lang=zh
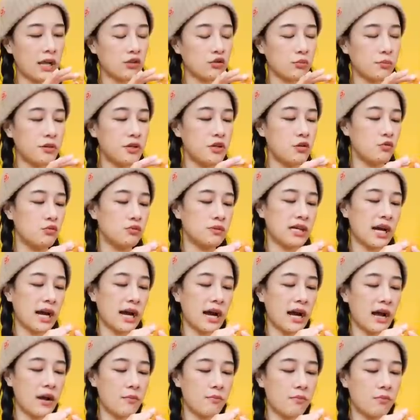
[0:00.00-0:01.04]
它从屁股炸
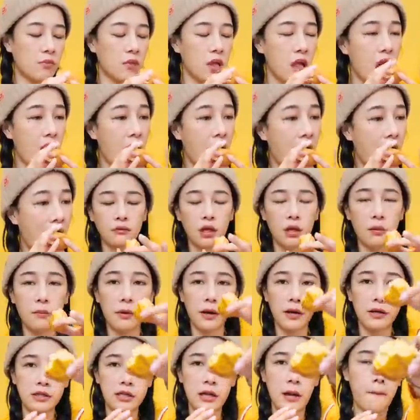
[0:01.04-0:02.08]
开，给你们
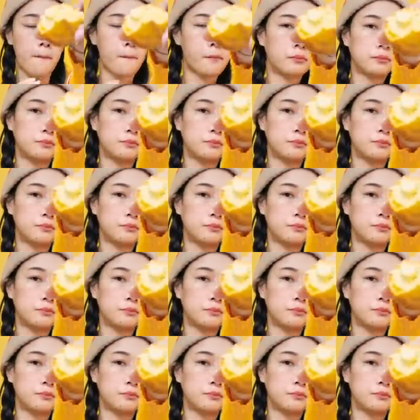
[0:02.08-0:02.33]
看一下。